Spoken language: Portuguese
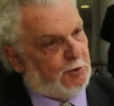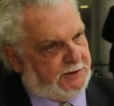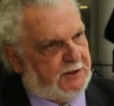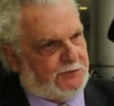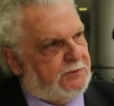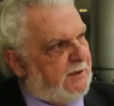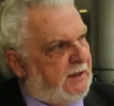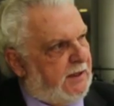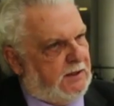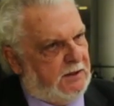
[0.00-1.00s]
o texto da
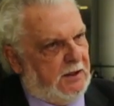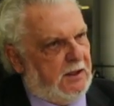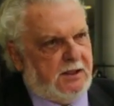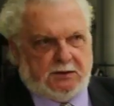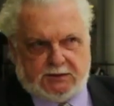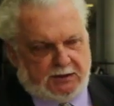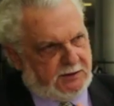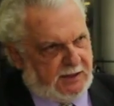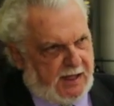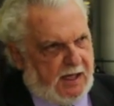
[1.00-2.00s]
lei,
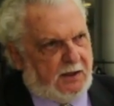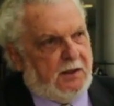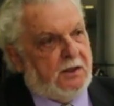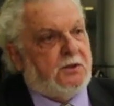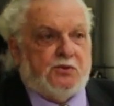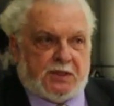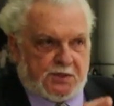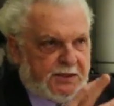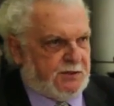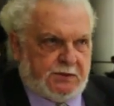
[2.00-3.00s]
entenderá que os
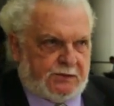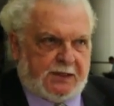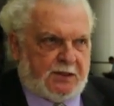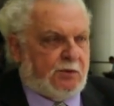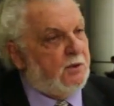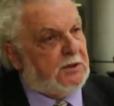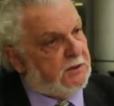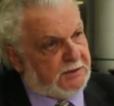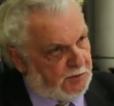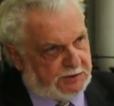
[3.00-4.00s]
agentes do Estado
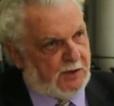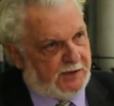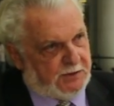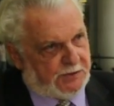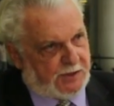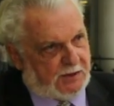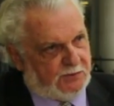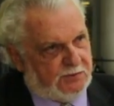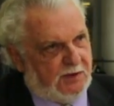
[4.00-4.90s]
não estão anistiados.